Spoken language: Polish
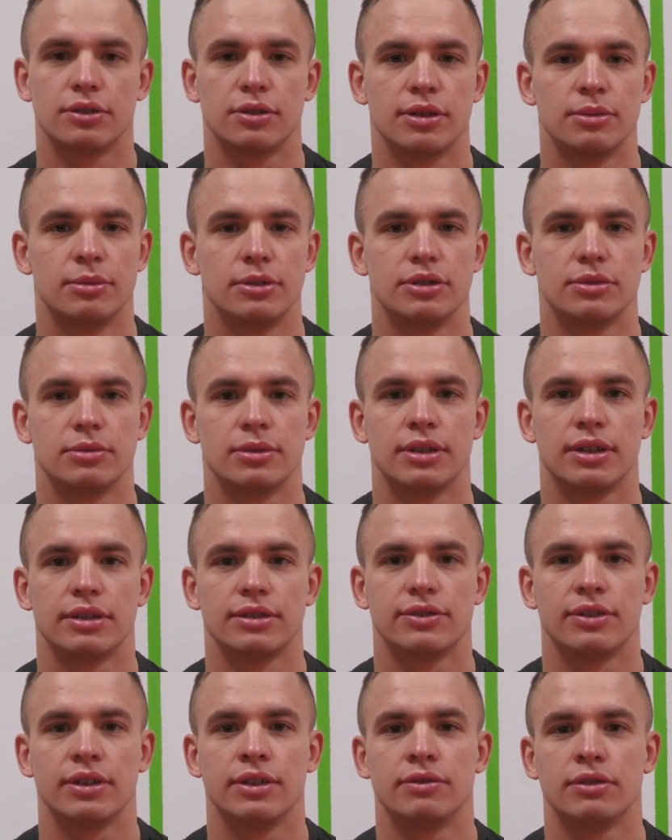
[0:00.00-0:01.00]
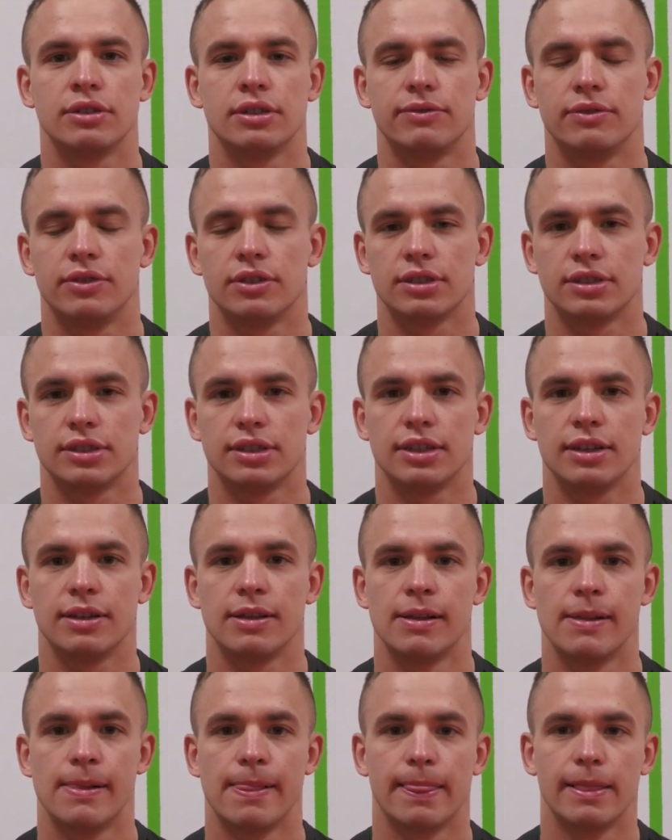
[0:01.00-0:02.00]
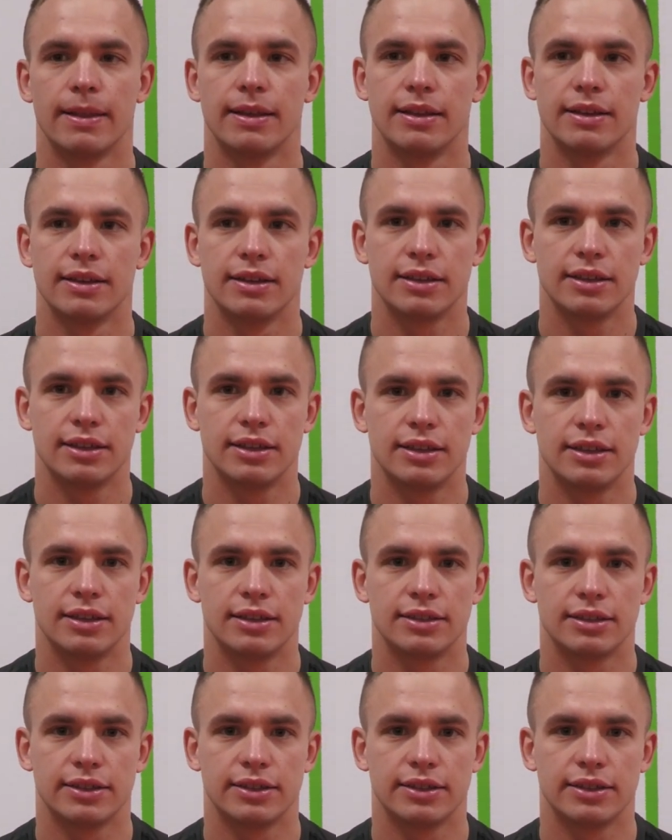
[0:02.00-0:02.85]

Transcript: które mieliśmy na swojej wiosce i